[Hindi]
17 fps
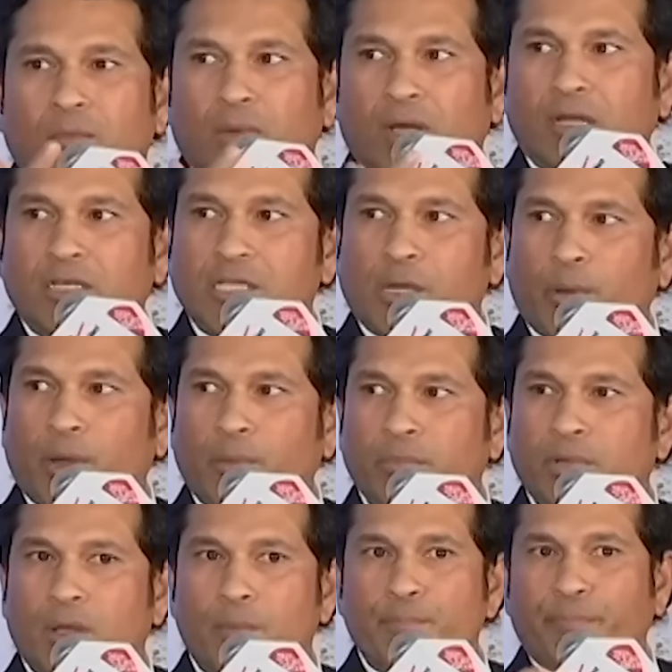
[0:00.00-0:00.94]
मगर जब
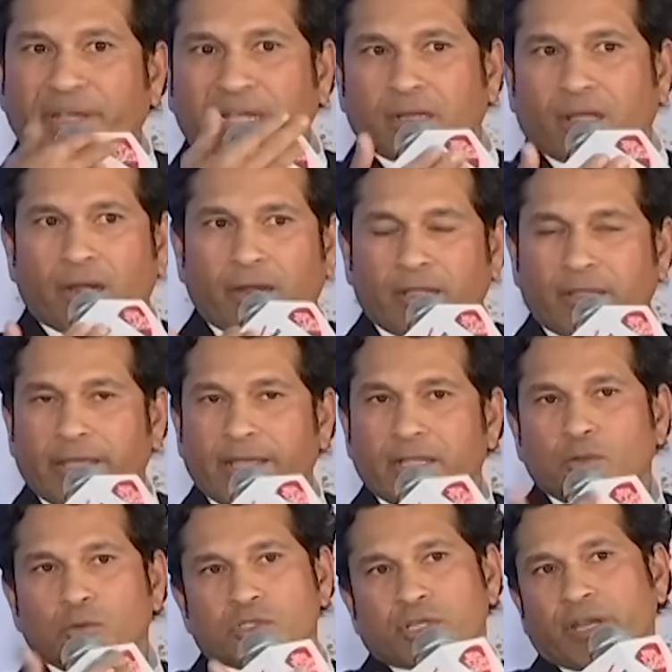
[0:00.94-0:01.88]
हम कंपीट कर रहे
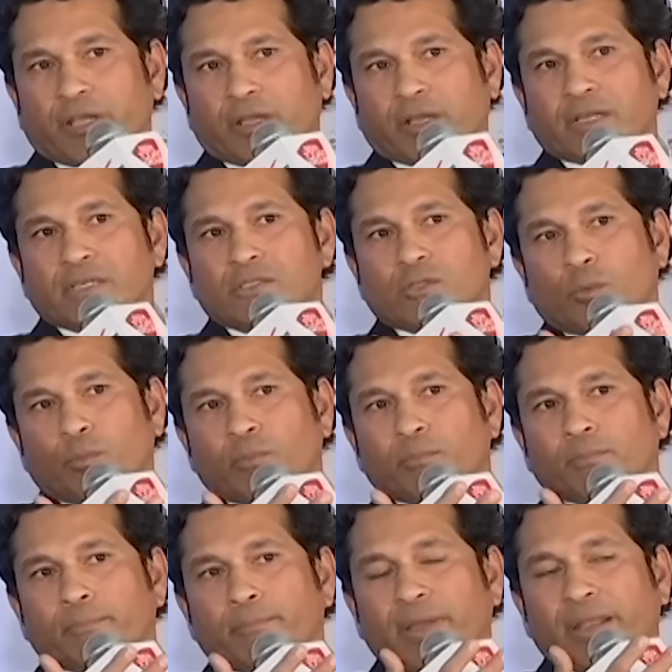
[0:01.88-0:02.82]
थे एक दूसरे के अगेंस्ट तो
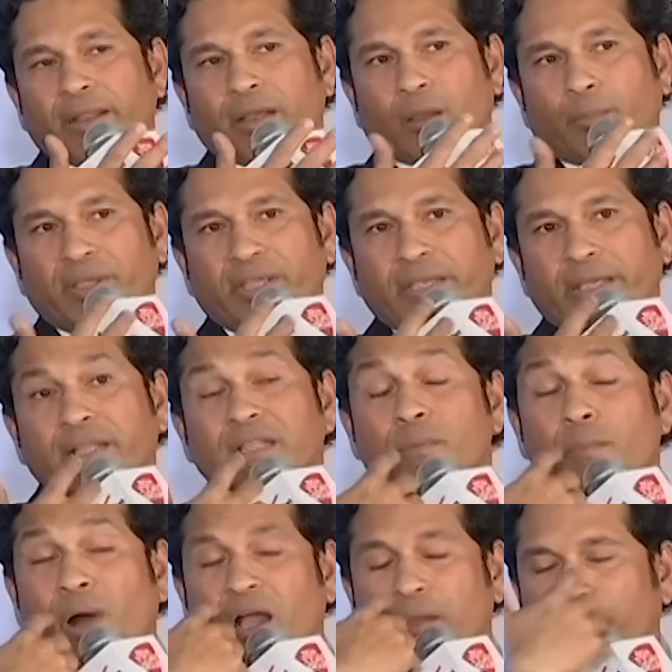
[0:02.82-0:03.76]
मैंने कभी ये
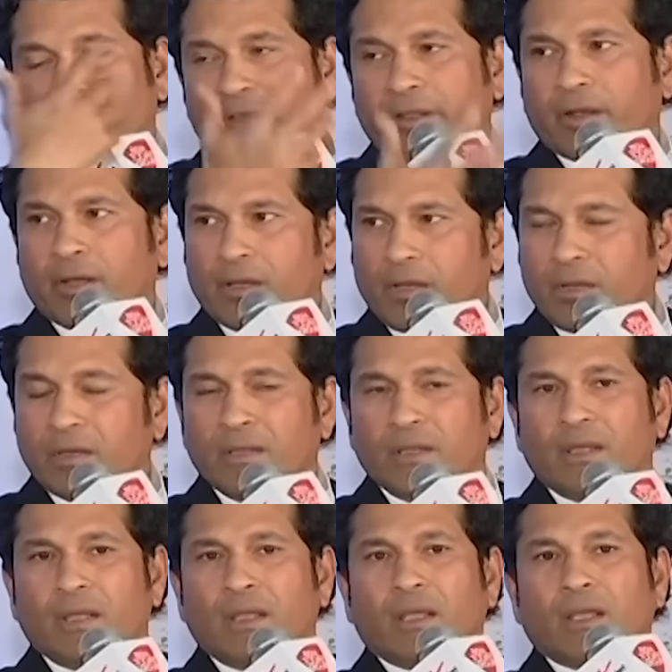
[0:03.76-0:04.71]
दिमाग में नहीं रखा
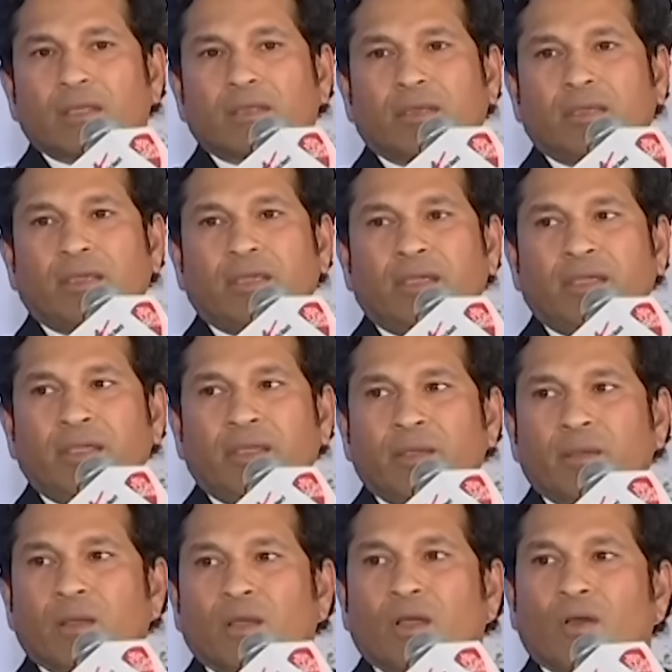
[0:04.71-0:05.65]
कि
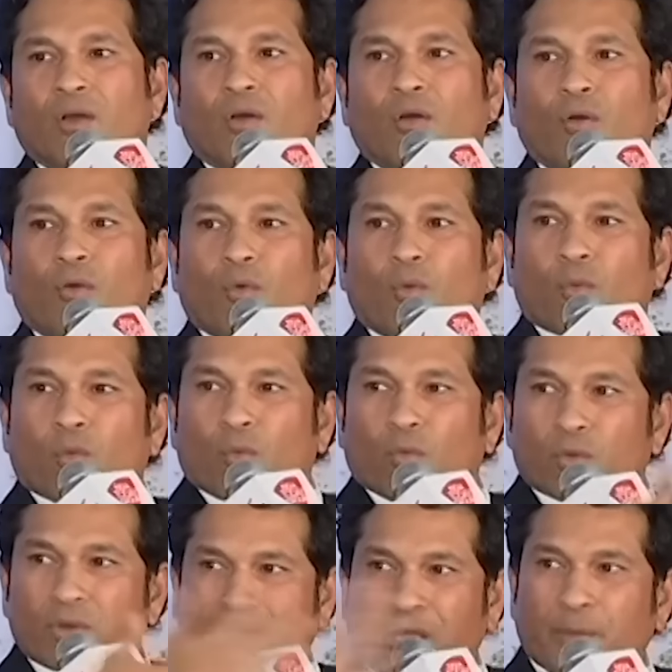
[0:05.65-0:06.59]

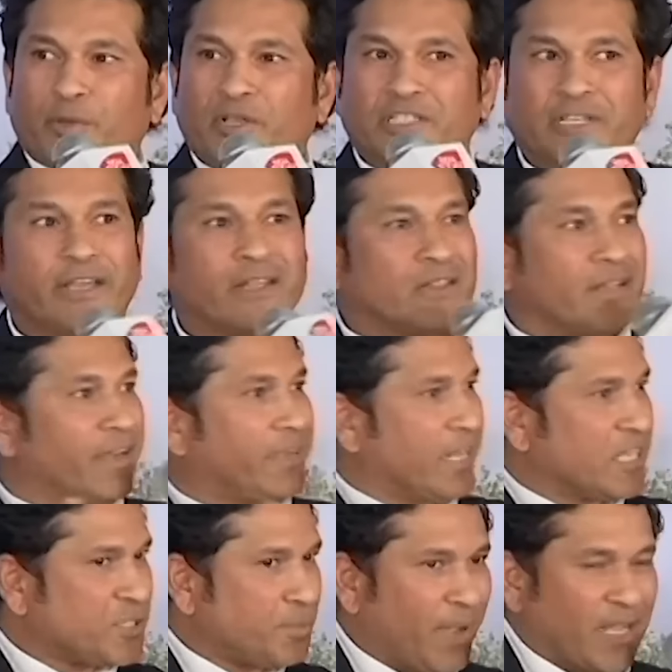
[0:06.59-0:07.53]
उनके पीछे इतने
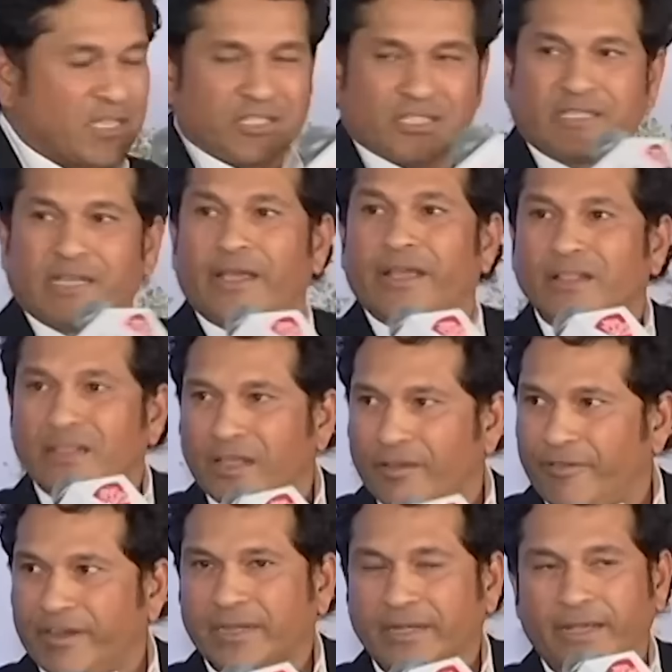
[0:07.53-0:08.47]
टेस्ट मैचेस हैं
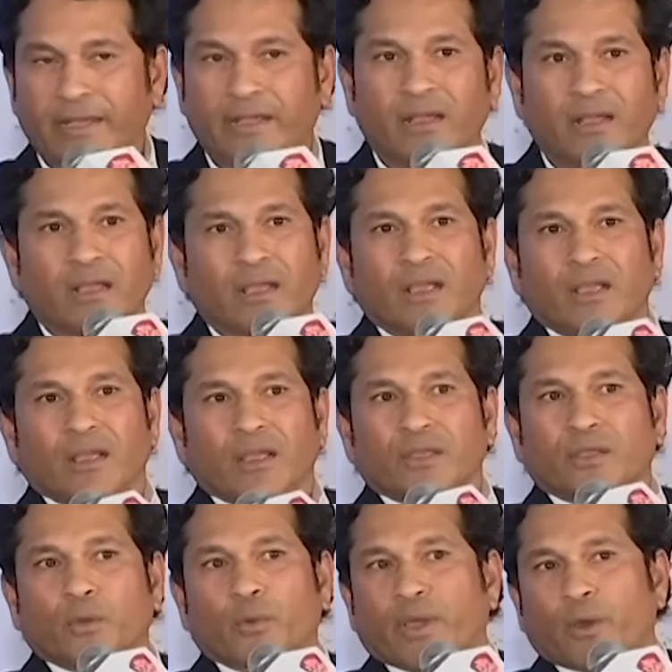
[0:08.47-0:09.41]
इतने विकटे हैं
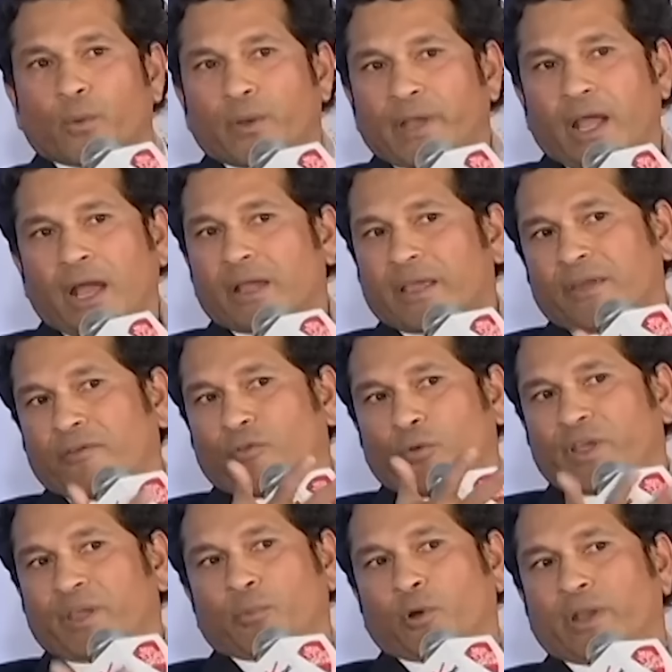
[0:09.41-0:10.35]
क्योंकि उन्हें आके
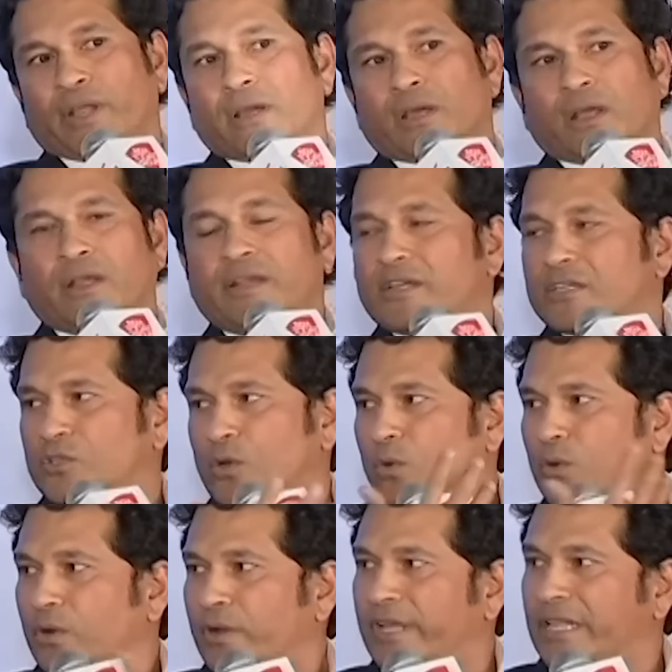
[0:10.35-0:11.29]
वही बॉलिंग करनी है
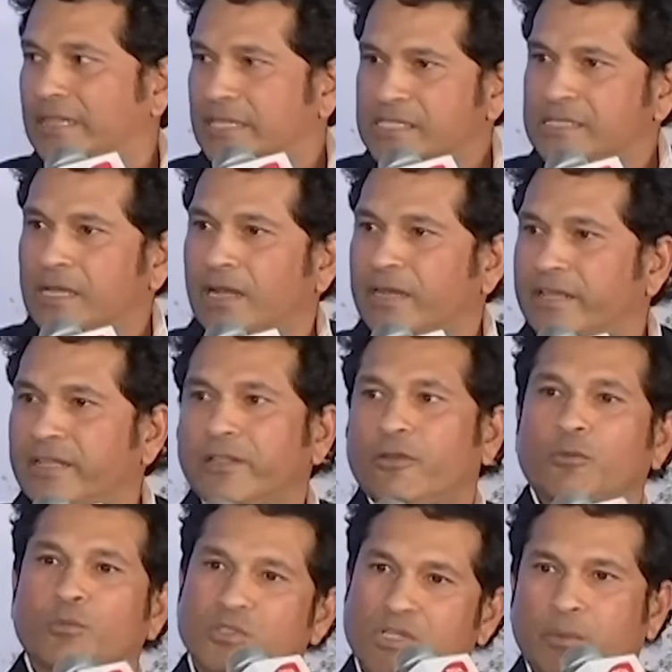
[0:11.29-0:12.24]
जो उन्होंने इतने साल की
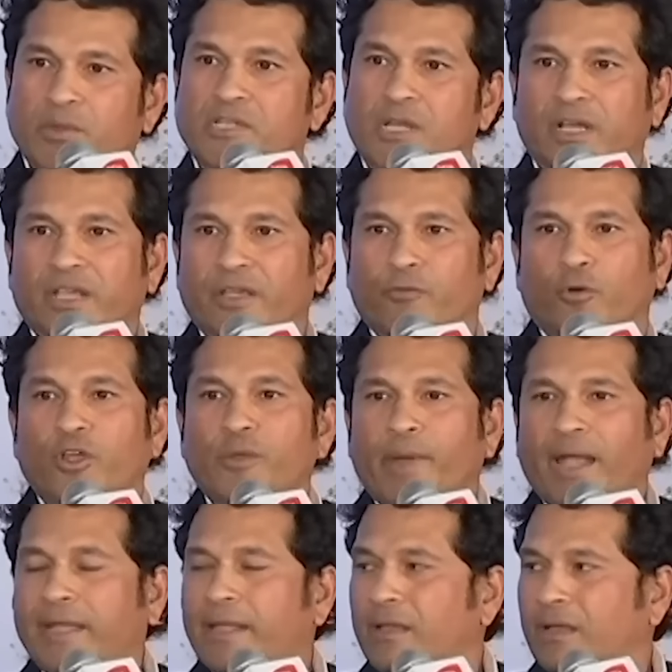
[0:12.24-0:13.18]
थी और मुझे भी जाके
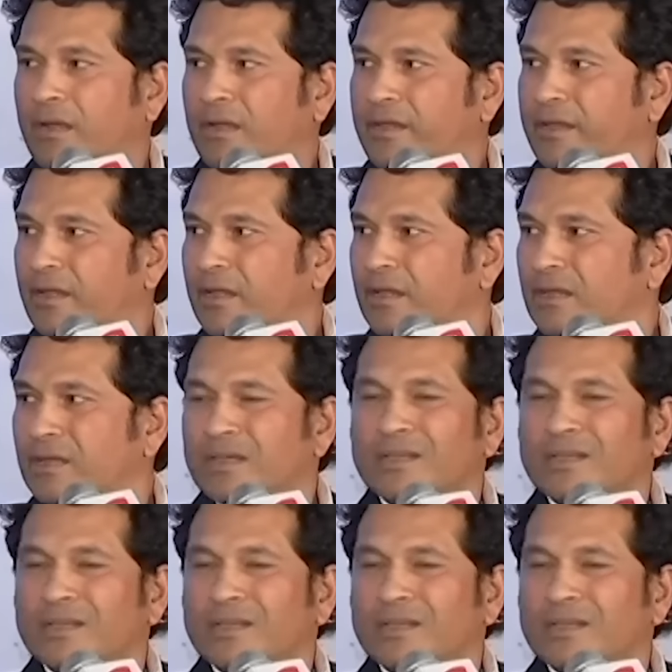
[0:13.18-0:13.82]
वही बैटिंग करनी है